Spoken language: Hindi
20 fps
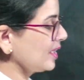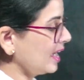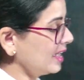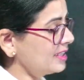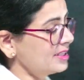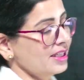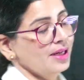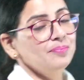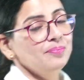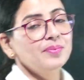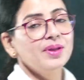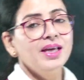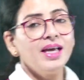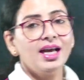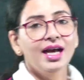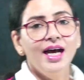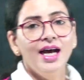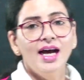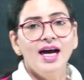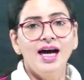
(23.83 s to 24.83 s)
अच्छा
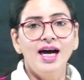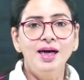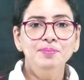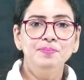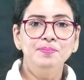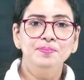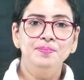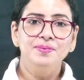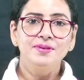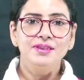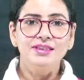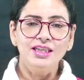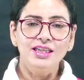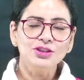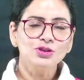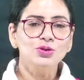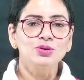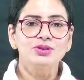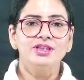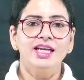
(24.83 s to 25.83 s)
अब ये
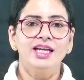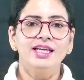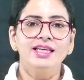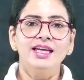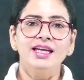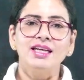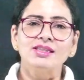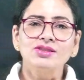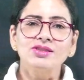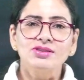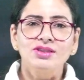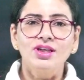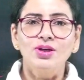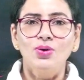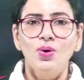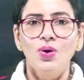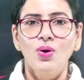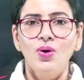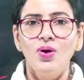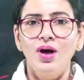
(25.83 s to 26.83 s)
सोचिए कि हिस्ट्री
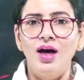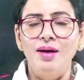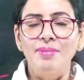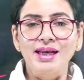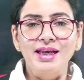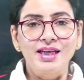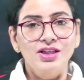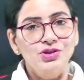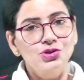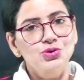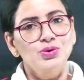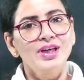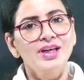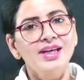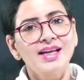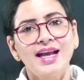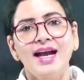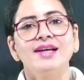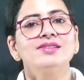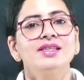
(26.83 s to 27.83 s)
को हमारे हिस्टोरियन
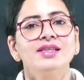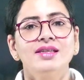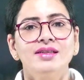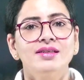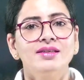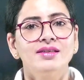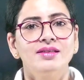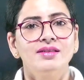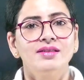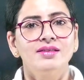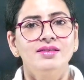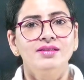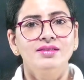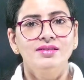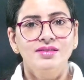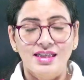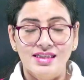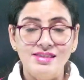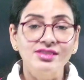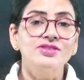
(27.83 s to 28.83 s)
कैसे
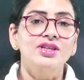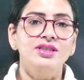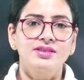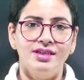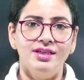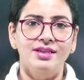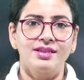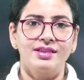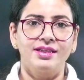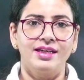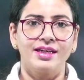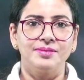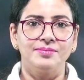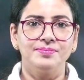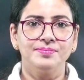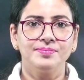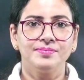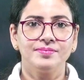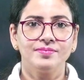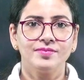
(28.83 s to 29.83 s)
कंस्ट्रक्ट uh, करते हैं
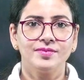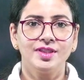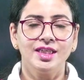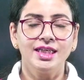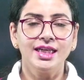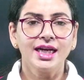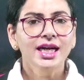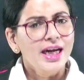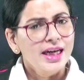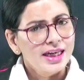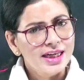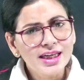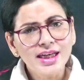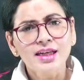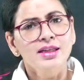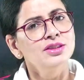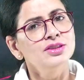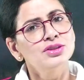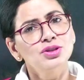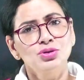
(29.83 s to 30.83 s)
ठीक है कहीं ना
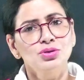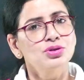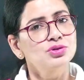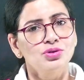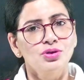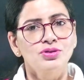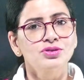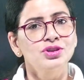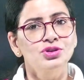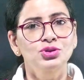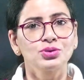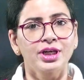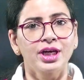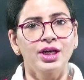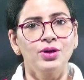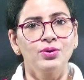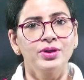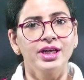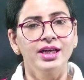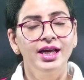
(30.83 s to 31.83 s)
कहीं से तो रिसोर्सेज जुटाए
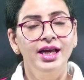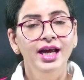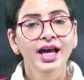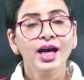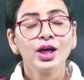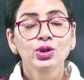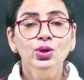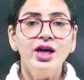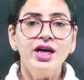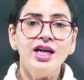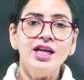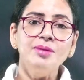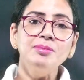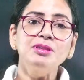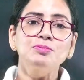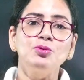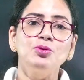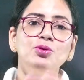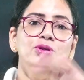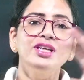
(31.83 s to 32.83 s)
होंगे तो अगर हम इस
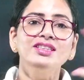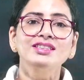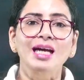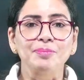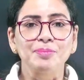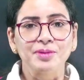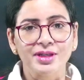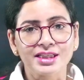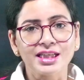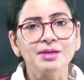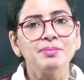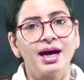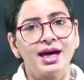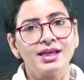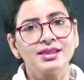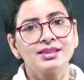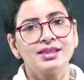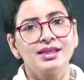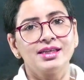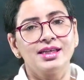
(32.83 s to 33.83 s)
पूरे चैप्टर की बात
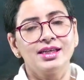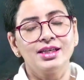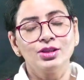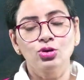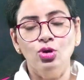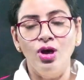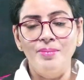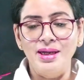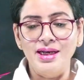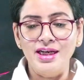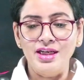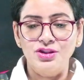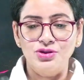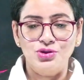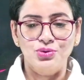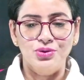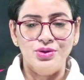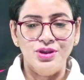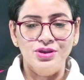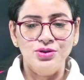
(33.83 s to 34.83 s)
करें तो हमारे
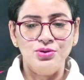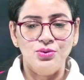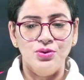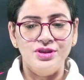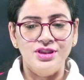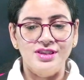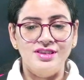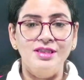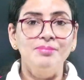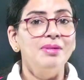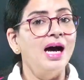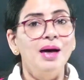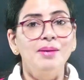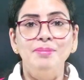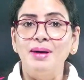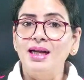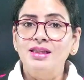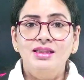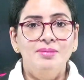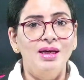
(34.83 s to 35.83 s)
हिस्टोरियंस को जैसे
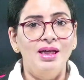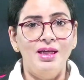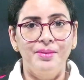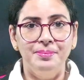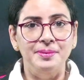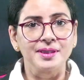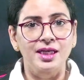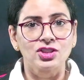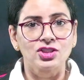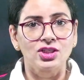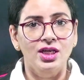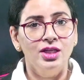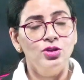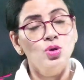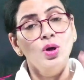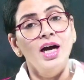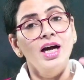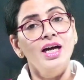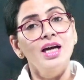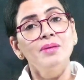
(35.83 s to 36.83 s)
महाभारत के बारे में पता चला तो
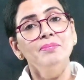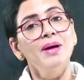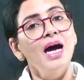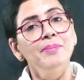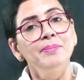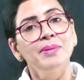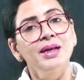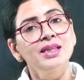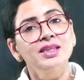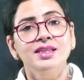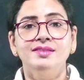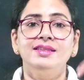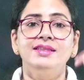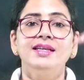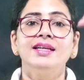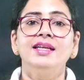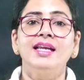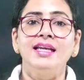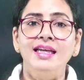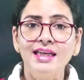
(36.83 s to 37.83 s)
अगर महाभारत किसी ने
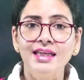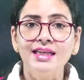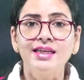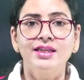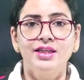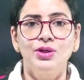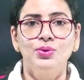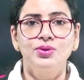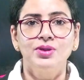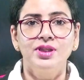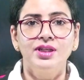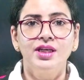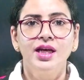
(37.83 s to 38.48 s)
नहीं लिखी होती